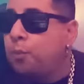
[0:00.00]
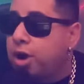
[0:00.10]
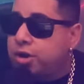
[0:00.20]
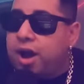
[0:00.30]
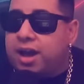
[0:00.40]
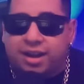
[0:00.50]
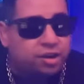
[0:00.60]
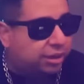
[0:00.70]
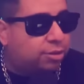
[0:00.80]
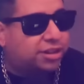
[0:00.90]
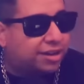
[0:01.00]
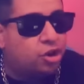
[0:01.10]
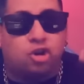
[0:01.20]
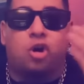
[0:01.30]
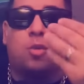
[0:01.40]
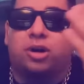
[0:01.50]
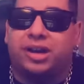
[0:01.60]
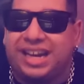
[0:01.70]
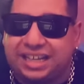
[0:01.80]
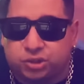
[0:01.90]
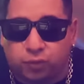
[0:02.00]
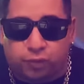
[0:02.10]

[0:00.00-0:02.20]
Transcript: Bueno, acá lo está mostrando cómo era su